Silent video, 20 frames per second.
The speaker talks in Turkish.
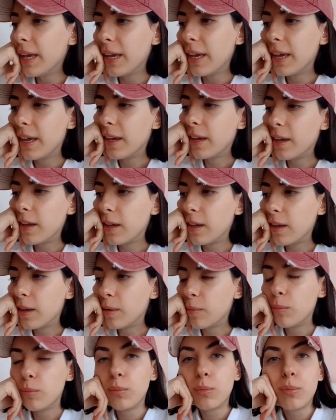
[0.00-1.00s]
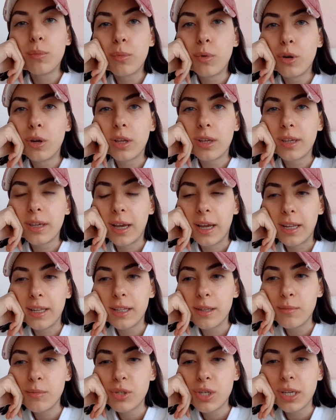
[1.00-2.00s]
Ee, böyle
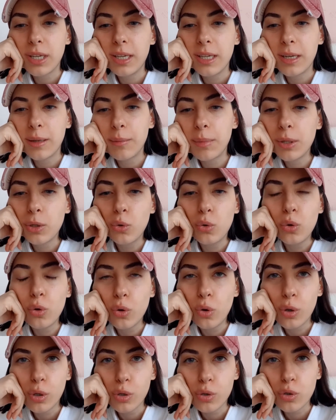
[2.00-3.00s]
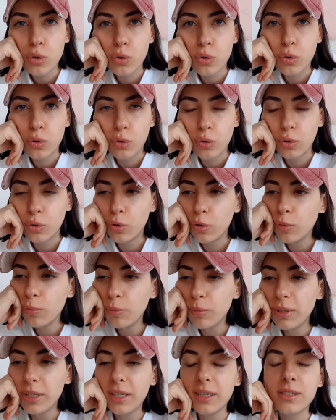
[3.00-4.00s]
kendimce yine bir gün
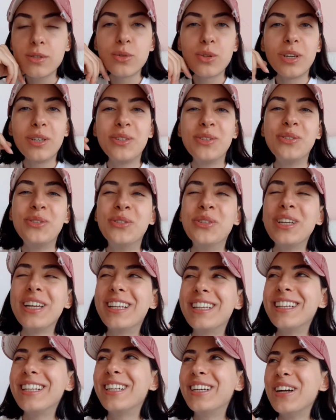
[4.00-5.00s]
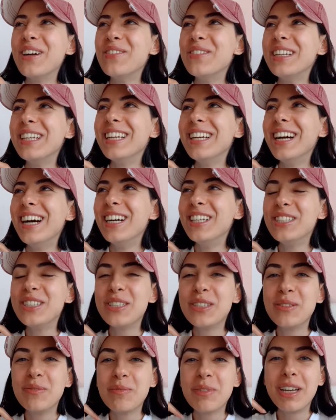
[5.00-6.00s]
oluşturdum. Niye sürekli kamerayı
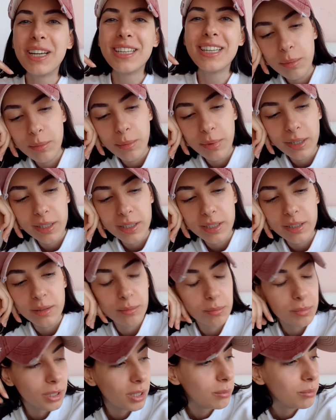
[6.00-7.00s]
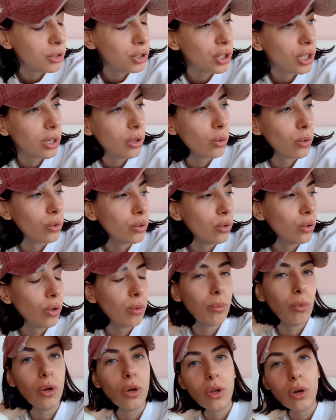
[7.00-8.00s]
açtığımda hani bakım ya bir şey
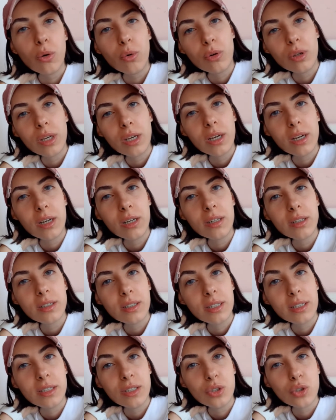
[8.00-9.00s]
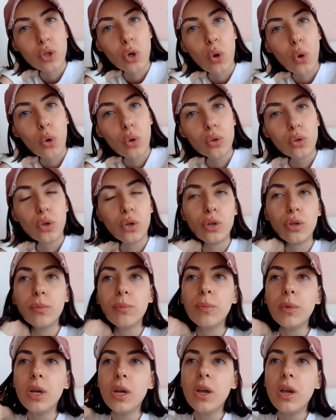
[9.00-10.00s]
oluyor böyle oraya gidecek oluyorum
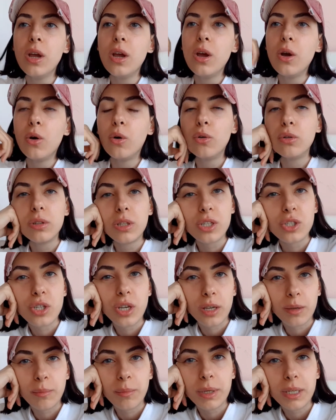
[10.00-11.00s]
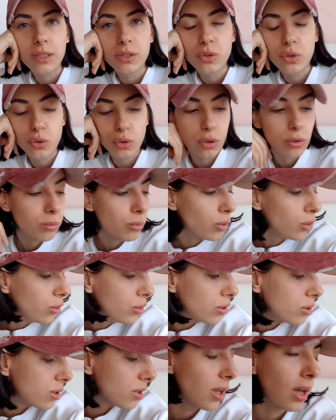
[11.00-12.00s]
onu da çekmek istiyorum. O
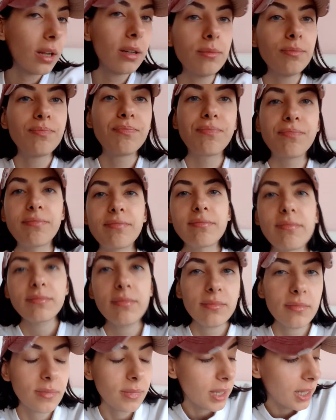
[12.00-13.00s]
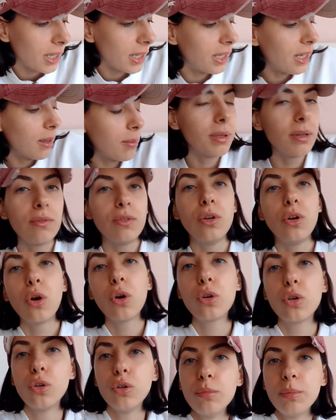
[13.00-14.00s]
yüzden yine bir
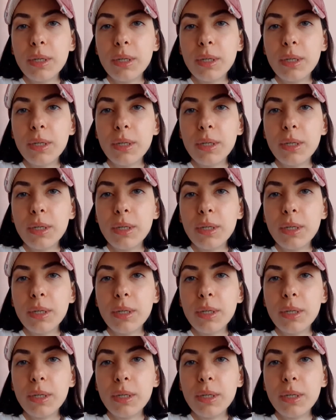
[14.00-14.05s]
vlog günü